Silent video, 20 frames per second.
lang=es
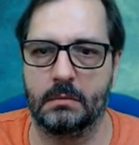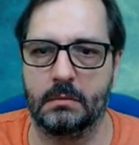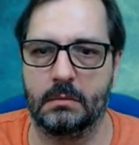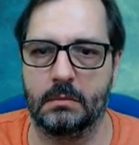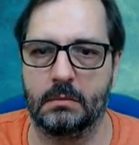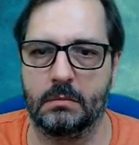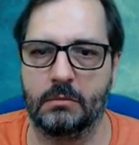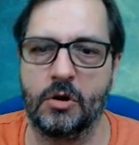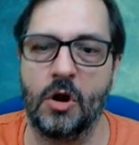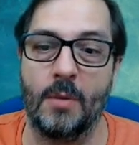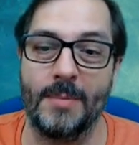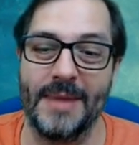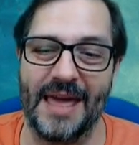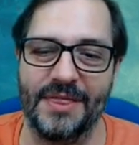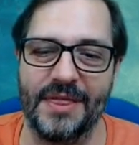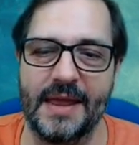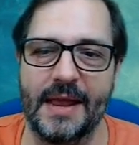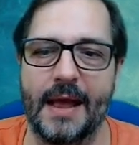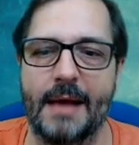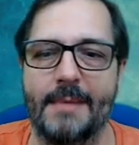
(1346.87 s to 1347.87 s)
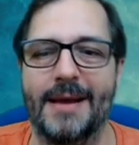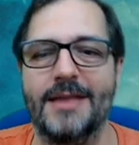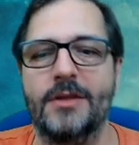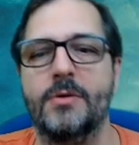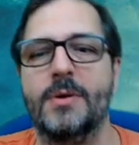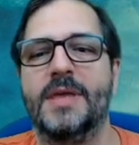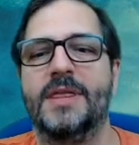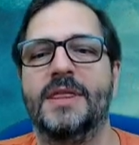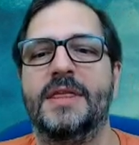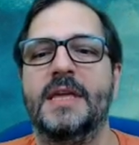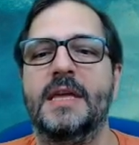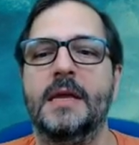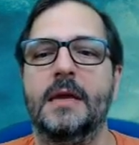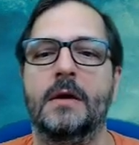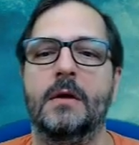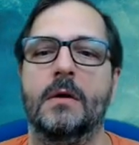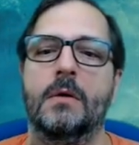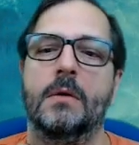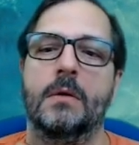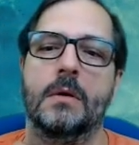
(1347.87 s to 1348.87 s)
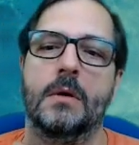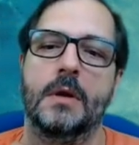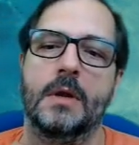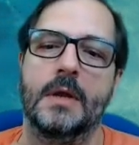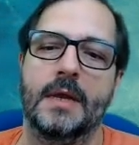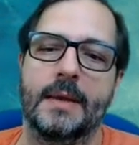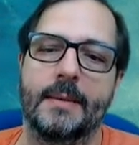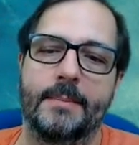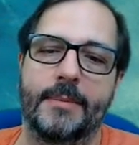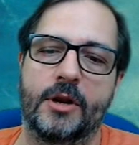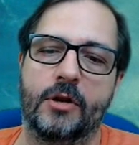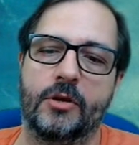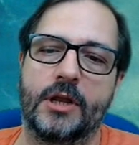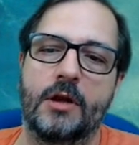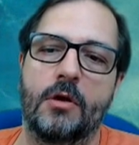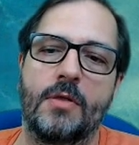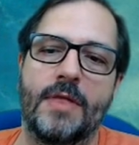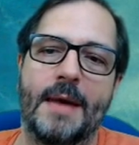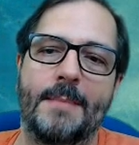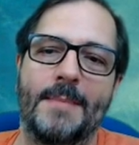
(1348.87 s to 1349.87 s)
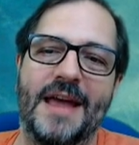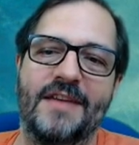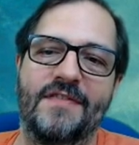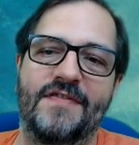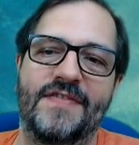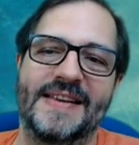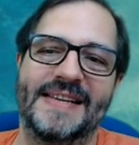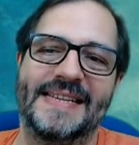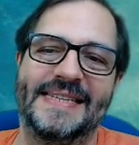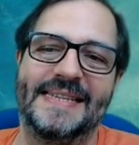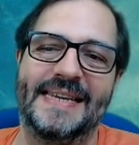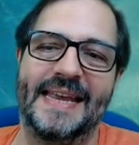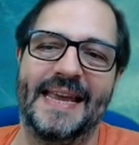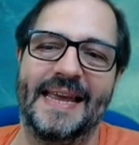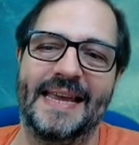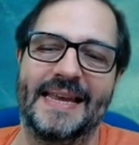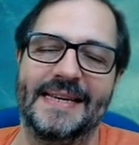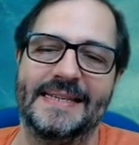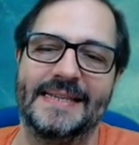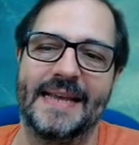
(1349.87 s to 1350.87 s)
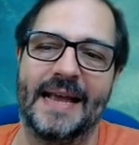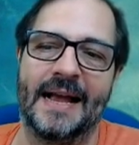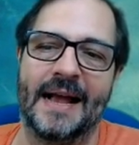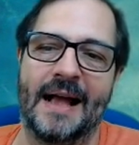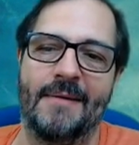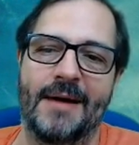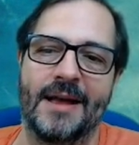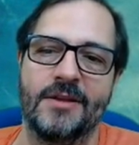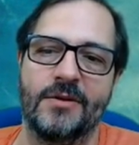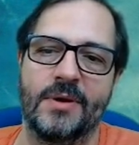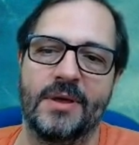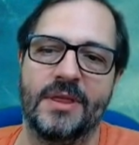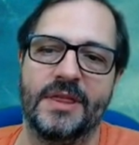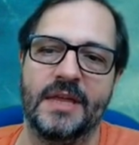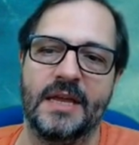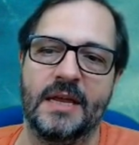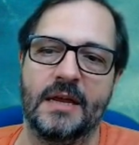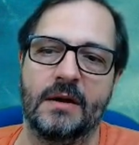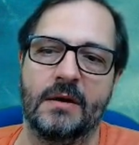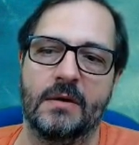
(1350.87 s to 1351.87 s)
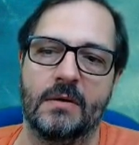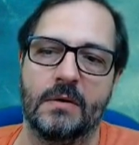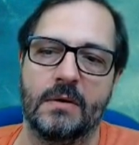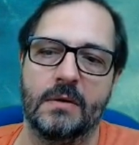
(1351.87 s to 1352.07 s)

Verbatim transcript: No, me hacen caballo E5, pero tengo dama F6 a caballo E5.